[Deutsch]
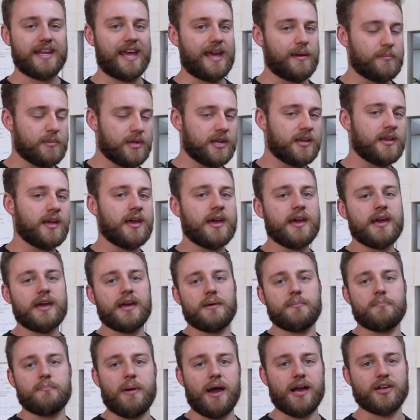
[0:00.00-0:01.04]
nehmen,
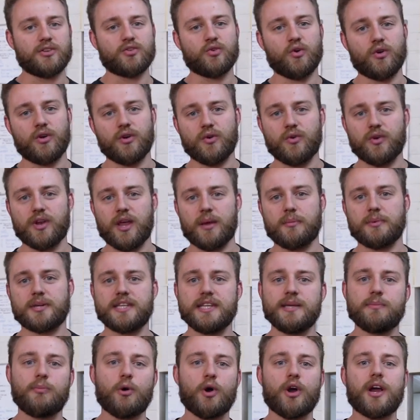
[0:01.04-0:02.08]
im Bankdrücken oder im
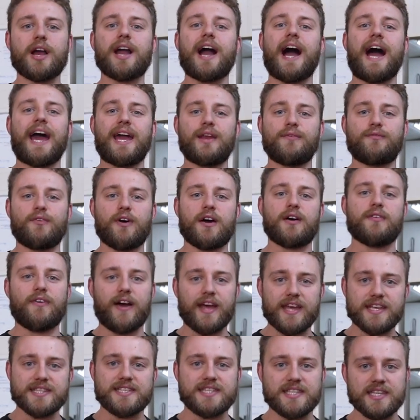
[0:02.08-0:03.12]
Kniebeugen, einfach
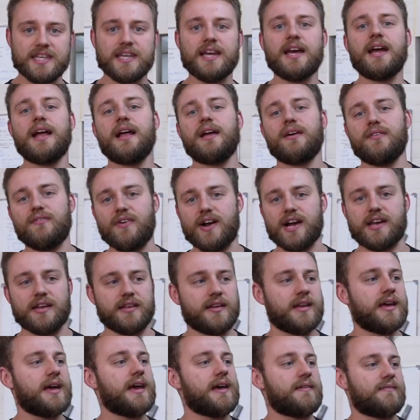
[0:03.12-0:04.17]
weil sie
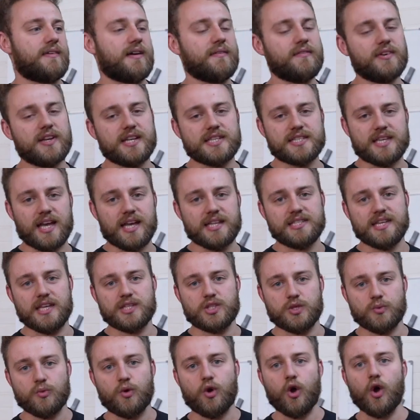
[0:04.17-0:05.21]
wackeln. Wenn wir das Ganze
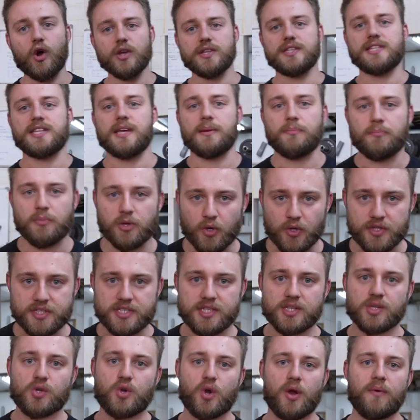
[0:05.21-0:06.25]
jetzt zum Kreuzheben
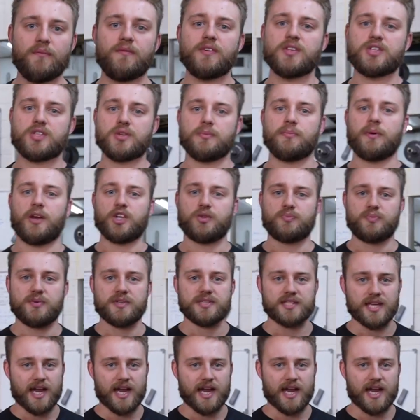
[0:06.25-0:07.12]
benutzen, können wir zum Beispiel